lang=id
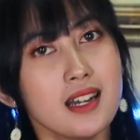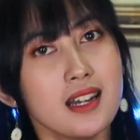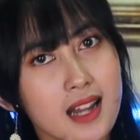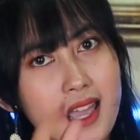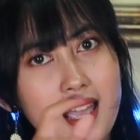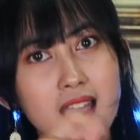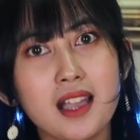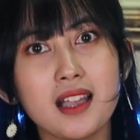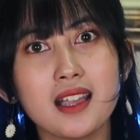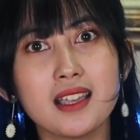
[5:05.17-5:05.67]

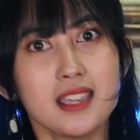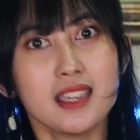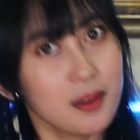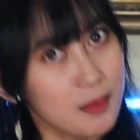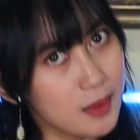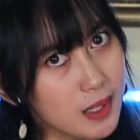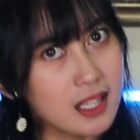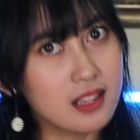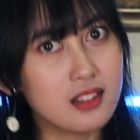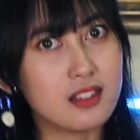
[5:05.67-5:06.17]
Nah,
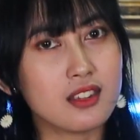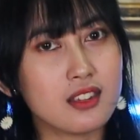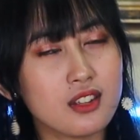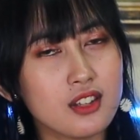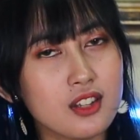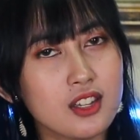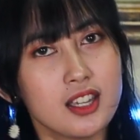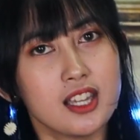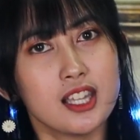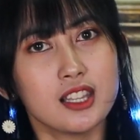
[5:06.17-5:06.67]
kayak begitu tuh.
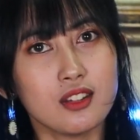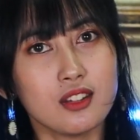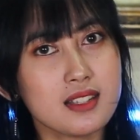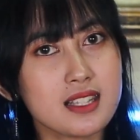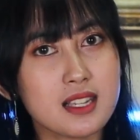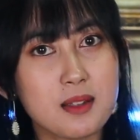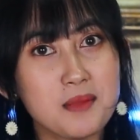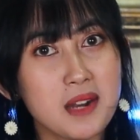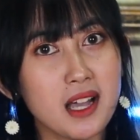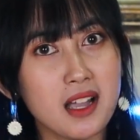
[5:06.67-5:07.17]

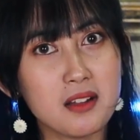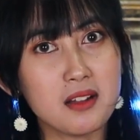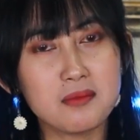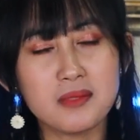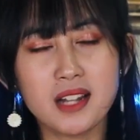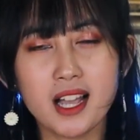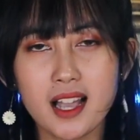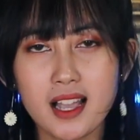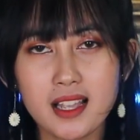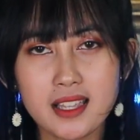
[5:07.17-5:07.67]
Terus ke
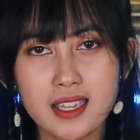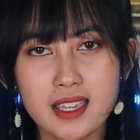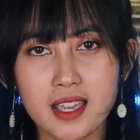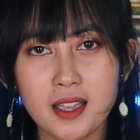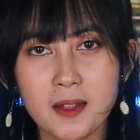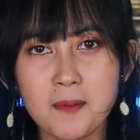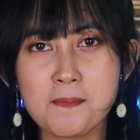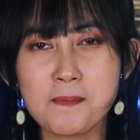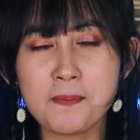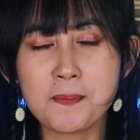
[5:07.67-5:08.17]
belakang-belakangnya,